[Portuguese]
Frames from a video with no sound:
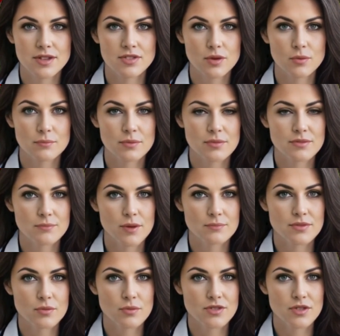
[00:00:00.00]
Juntos
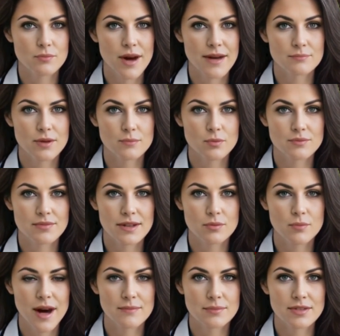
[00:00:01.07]
vamos continuar
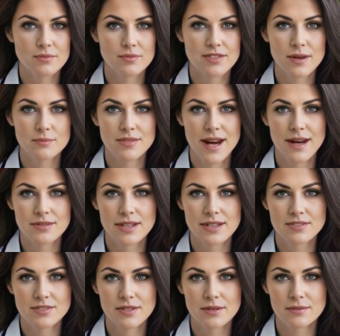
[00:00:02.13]
promovendo hábitos
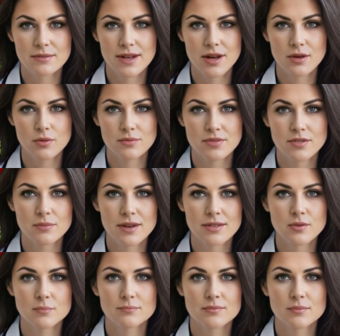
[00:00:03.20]
saudáveis e
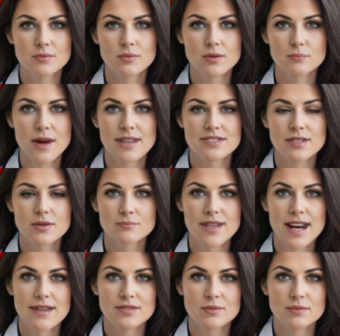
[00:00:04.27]
construindo um futuro mais
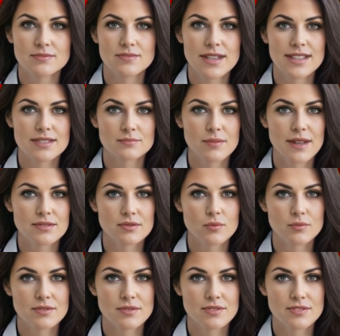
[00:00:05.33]
saudável e feliz para
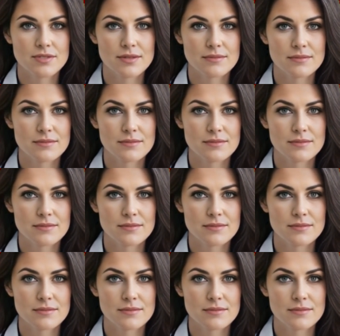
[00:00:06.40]
todos.